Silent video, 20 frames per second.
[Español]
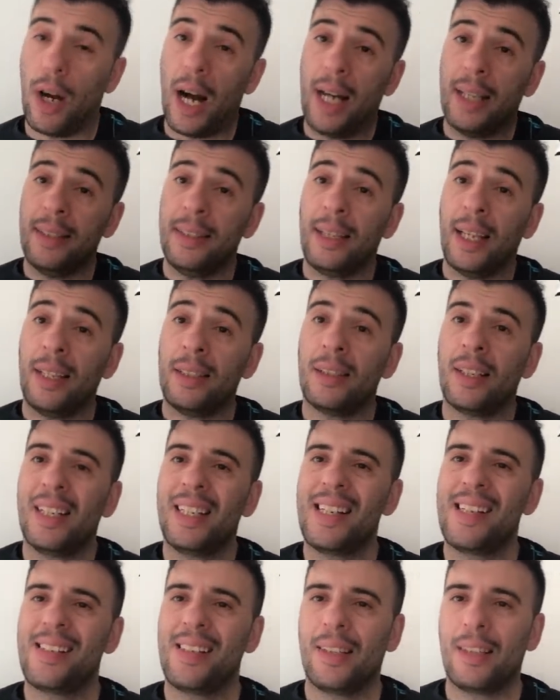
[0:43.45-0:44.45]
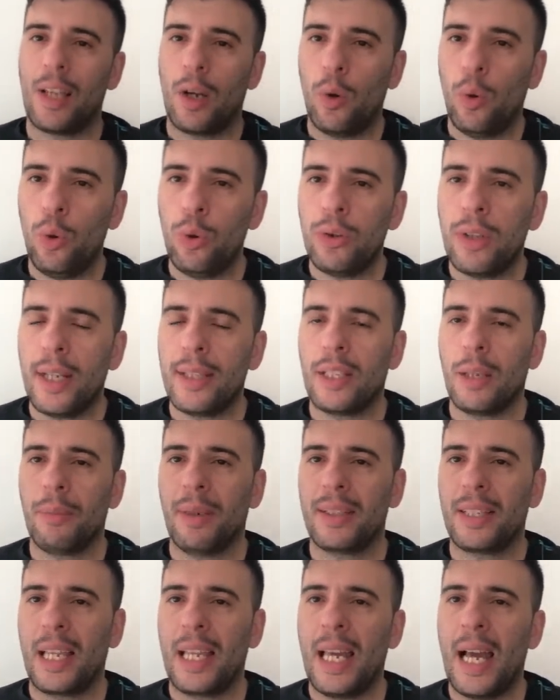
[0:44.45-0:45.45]
Antes, si te gusta este
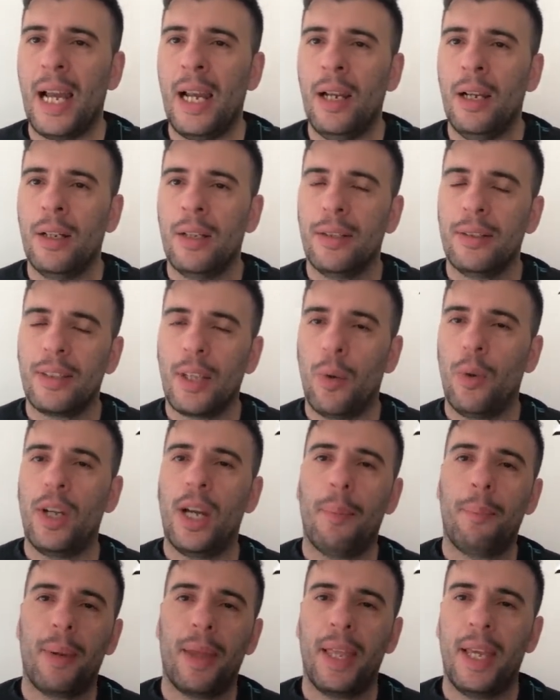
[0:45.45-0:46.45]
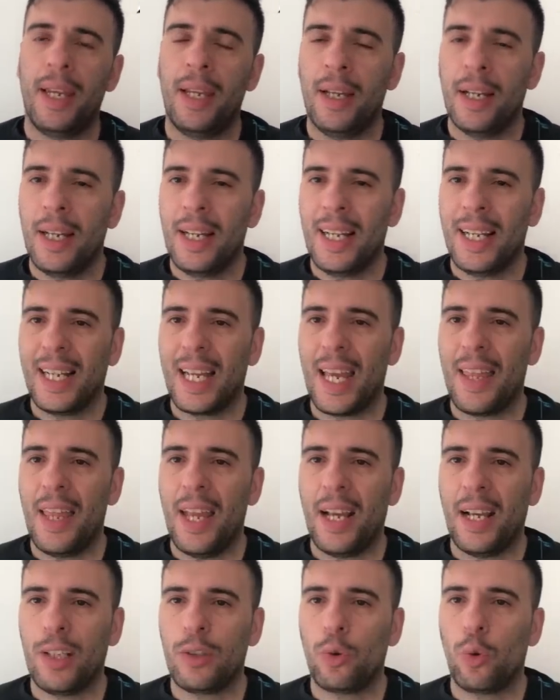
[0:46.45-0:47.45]
material, te voy a pedir que
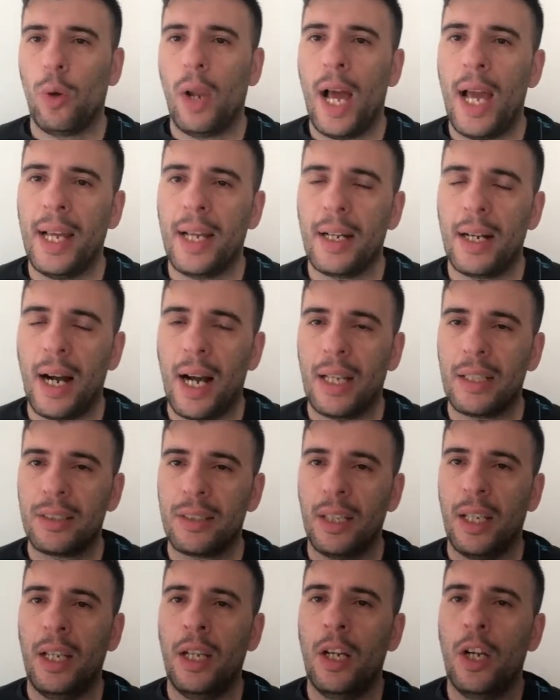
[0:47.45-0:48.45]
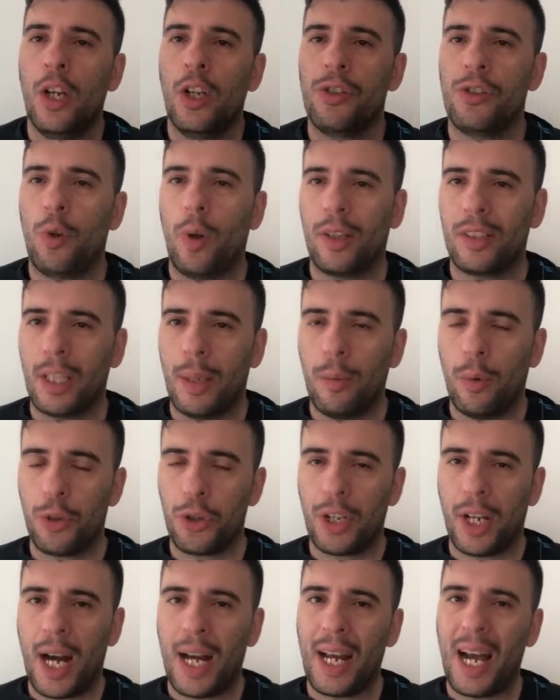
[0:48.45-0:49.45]
dejes tu like, así si lo hacemos
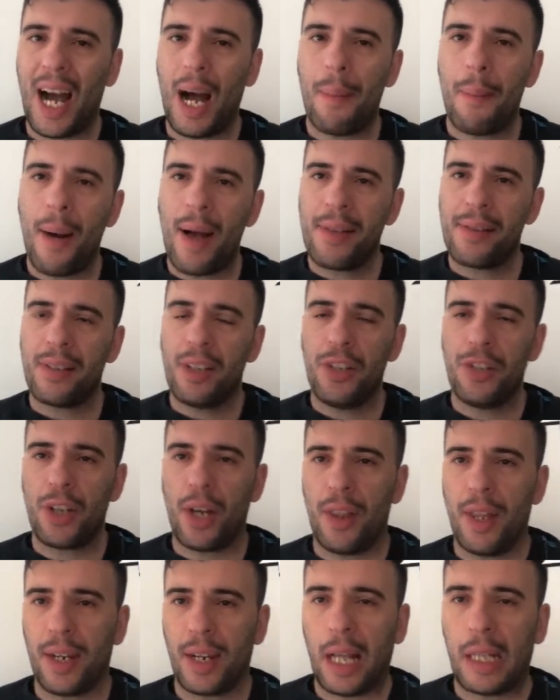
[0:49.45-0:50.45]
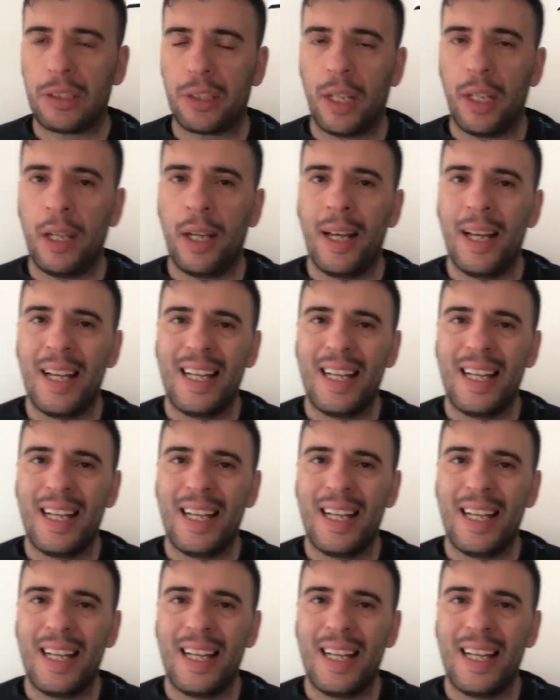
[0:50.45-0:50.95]
llegar a más hinchas de Racing.